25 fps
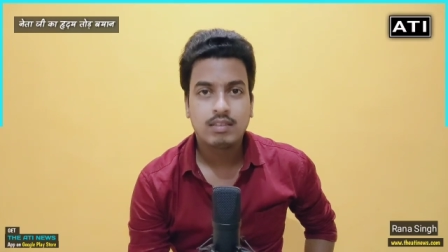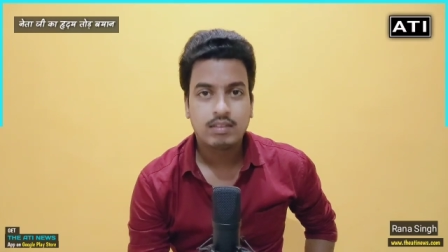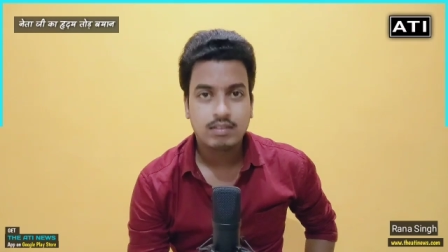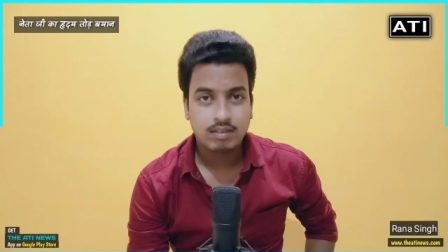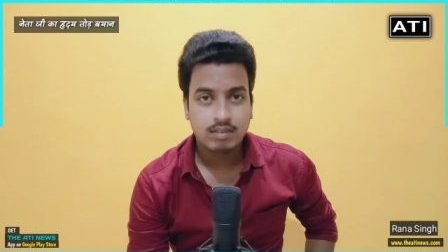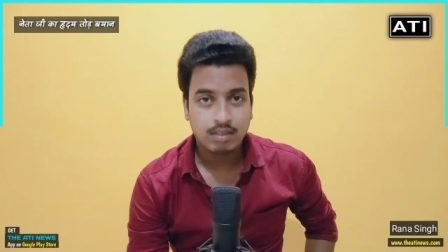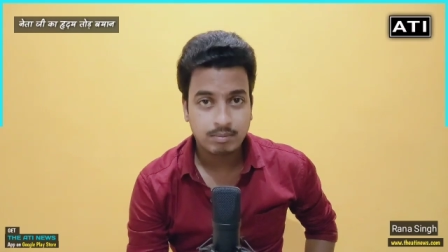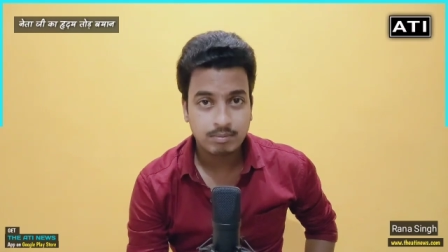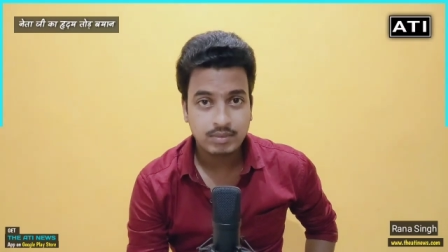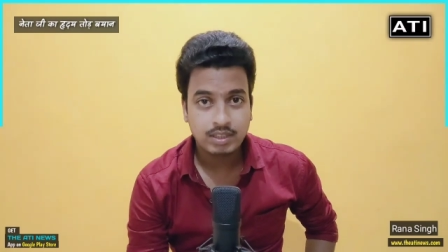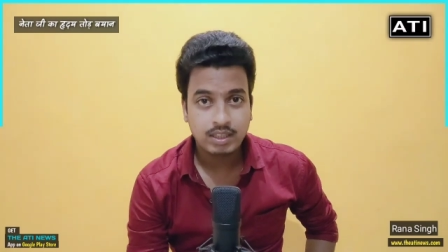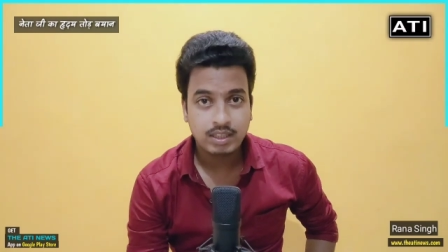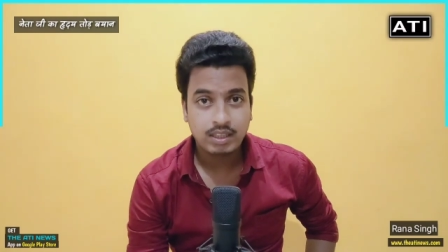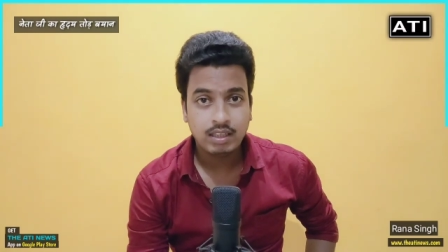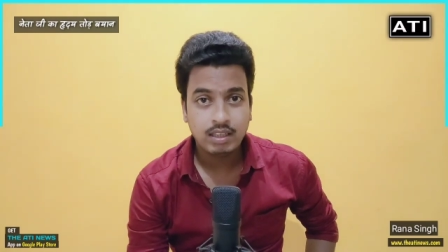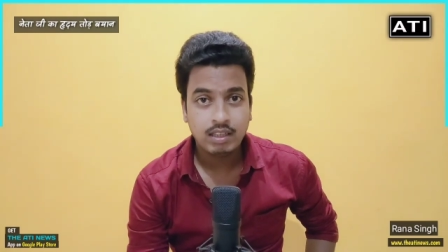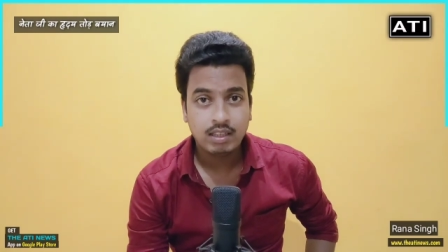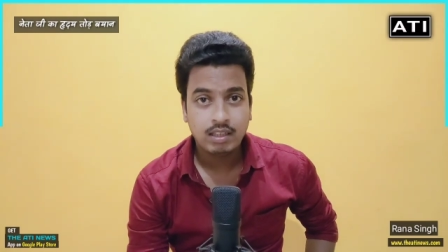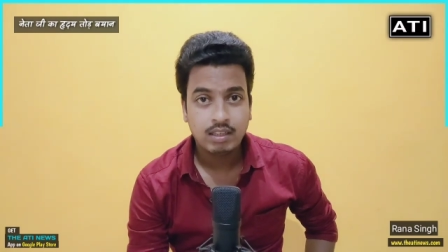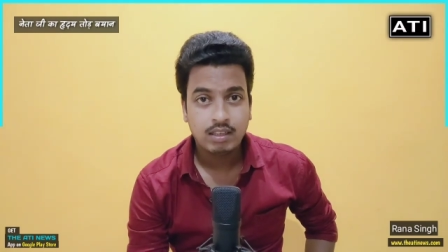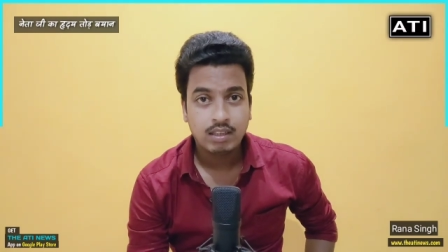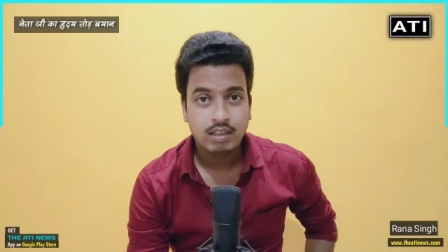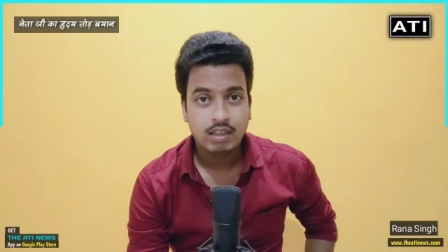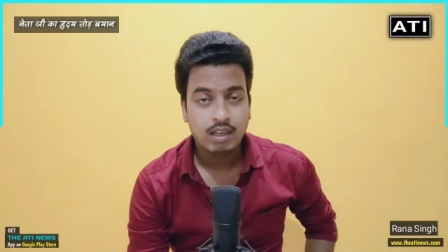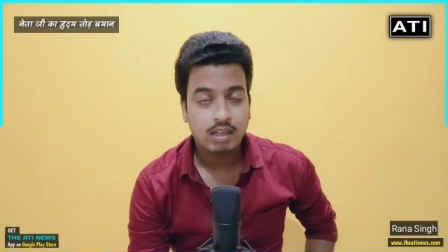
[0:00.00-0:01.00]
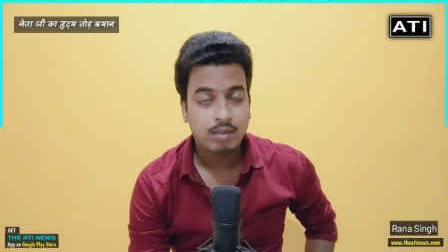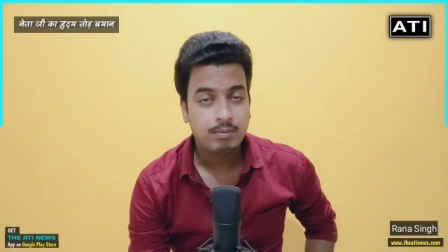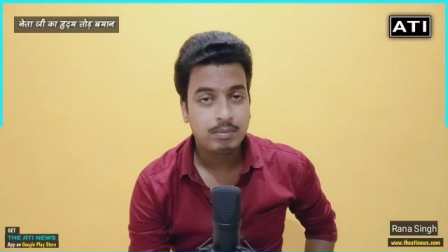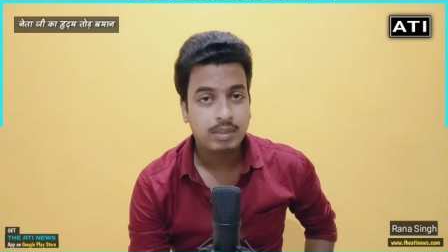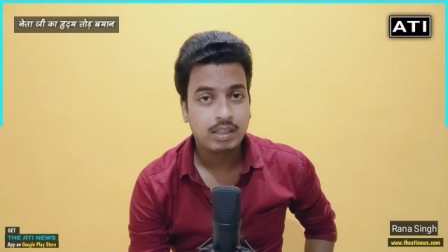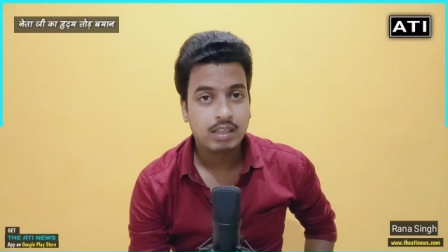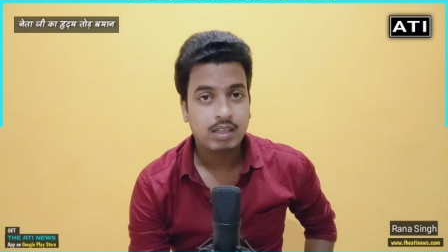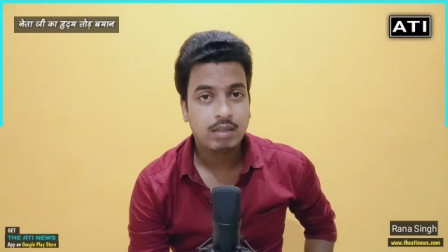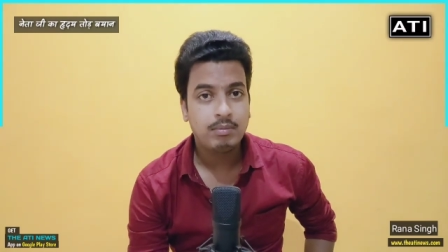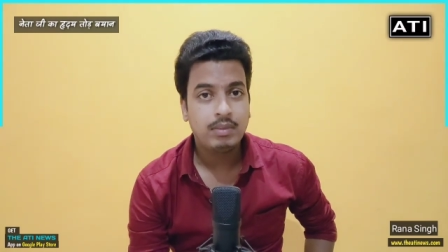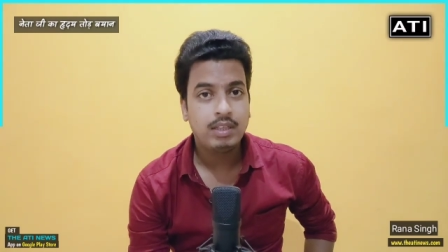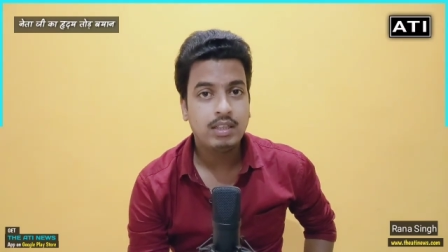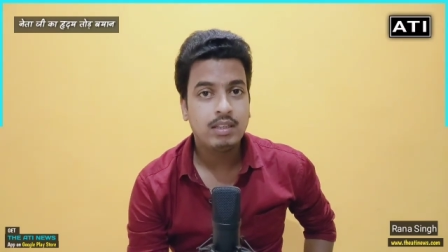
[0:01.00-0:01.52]
समझें हमें
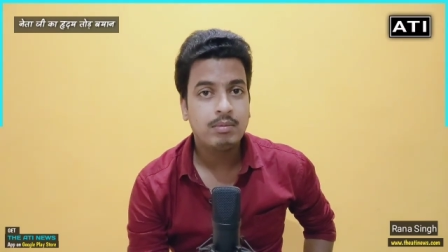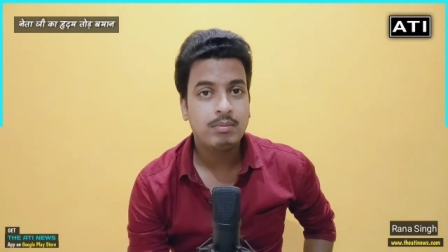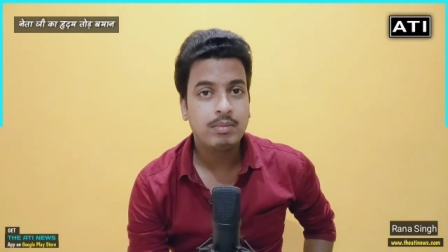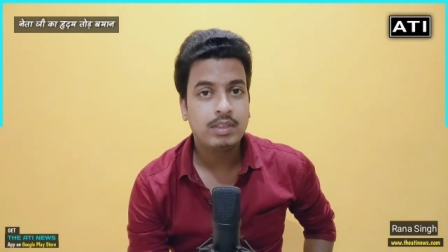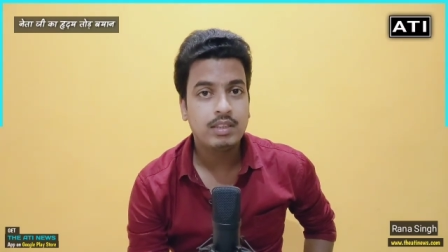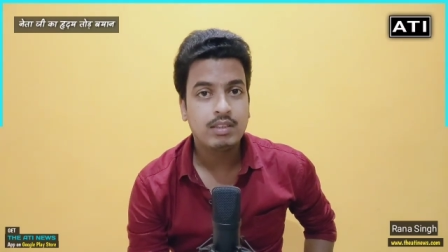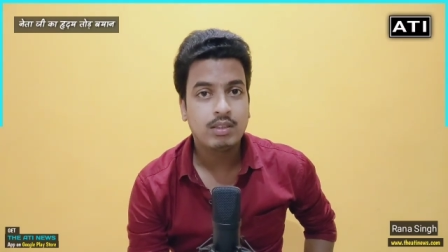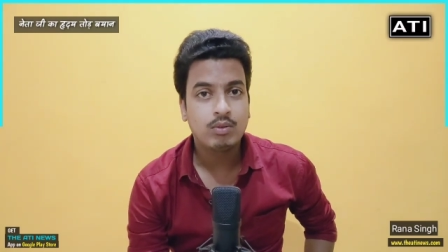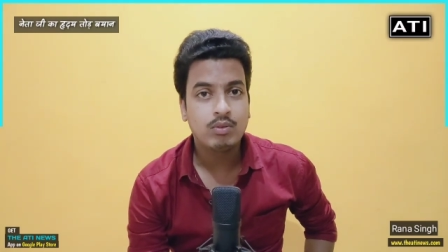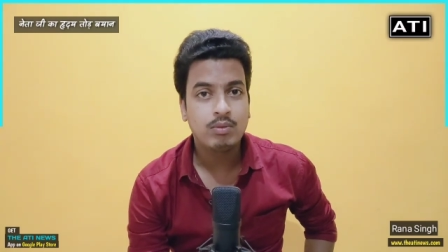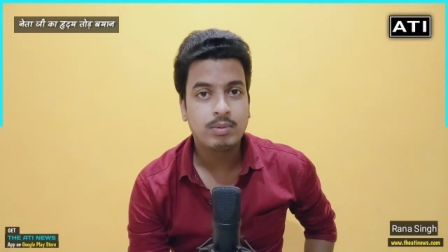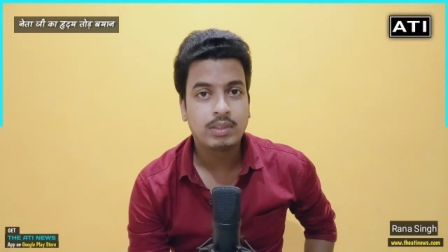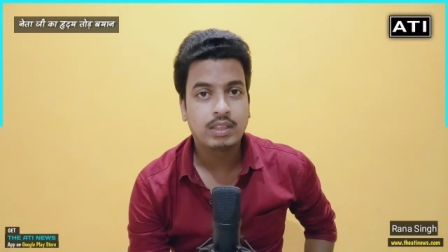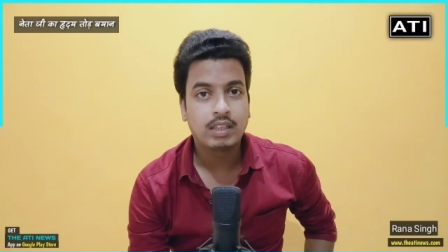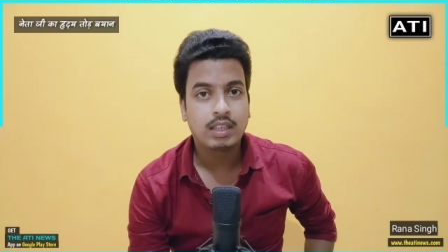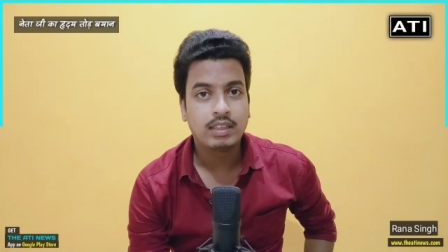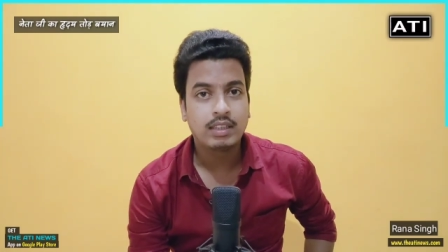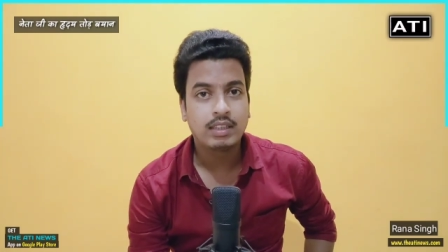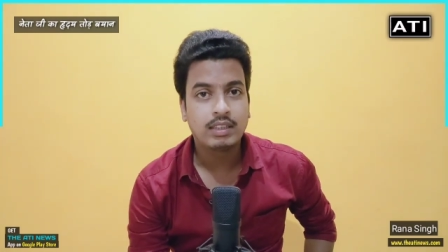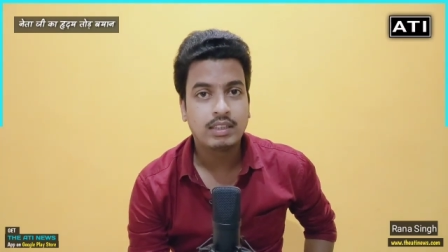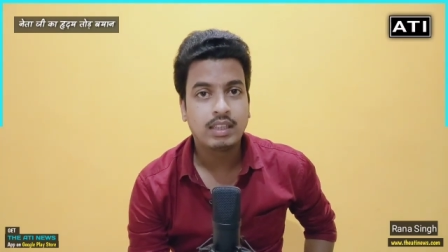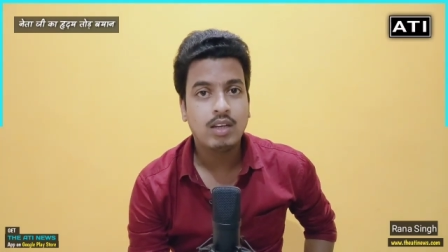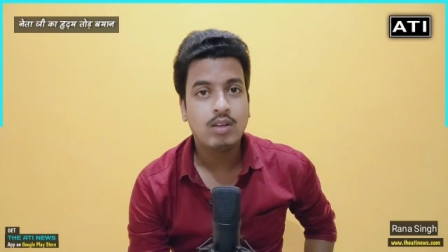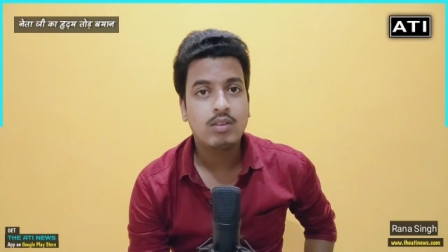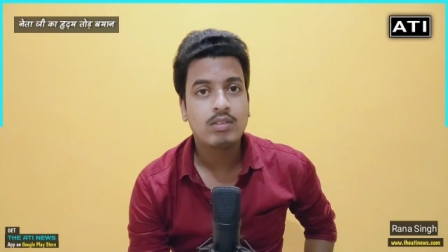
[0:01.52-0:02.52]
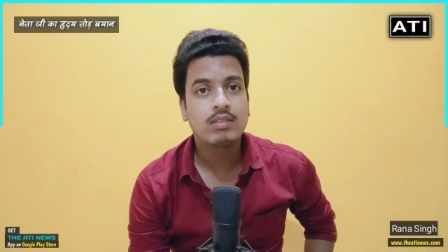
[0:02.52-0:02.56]
कमेंट में ज़रूर बताइएगा